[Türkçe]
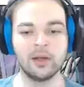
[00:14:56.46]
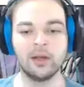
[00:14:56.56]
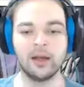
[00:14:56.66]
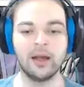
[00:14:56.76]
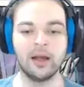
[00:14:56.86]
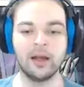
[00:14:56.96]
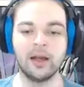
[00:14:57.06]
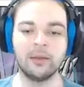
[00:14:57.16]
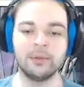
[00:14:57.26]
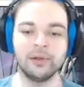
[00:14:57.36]

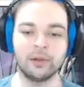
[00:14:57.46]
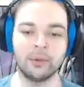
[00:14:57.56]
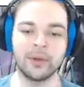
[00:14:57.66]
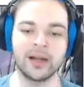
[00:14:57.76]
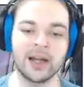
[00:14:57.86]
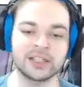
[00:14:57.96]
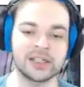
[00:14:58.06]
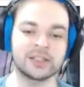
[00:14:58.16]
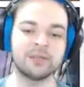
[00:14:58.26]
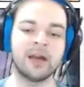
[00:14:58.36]
Aha ah, biliyorum ama
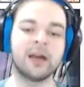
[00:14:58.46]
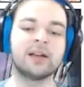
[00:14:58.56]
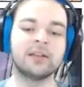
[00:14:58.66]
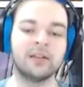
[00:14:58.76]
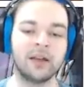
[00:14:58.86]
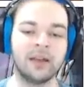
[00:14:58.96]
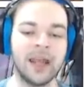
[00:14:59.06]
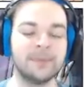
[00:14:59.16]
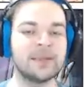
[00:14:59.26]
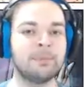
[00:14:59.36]
karşılaştığım her kadın aynı.
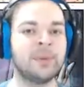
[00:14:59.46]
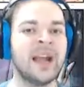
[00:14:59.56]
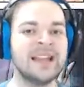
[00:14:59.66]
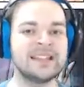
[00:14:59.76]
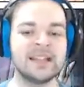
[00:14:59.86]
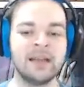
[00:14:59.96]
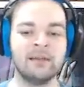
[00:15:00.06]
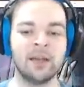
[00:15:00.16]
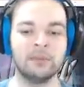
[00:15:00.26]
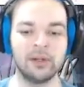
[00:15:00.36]
Hepsi prensle
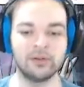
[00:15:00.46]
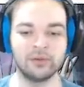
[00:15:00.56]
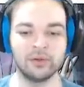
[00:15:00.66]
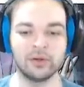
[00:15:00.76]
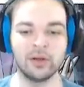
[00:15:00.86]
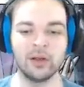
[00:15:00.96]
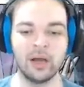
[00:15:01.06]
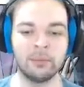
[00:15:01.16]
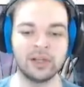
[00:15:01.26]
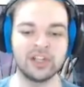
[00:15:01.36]
evlenmek istiyor.
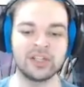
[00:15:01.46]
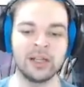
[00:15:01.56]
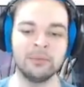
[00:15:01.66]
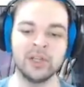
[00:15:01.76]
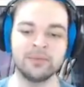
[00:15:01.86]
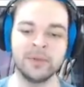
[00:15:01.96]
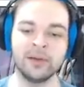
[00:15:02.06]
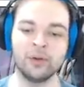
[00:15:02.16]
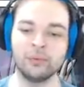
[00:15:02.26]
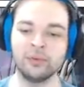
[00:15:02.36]
Ama kişiliğim
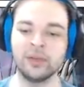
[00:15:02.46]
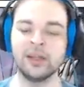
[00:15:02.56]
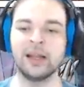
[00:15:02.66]
hiçbirinin umurunda değil.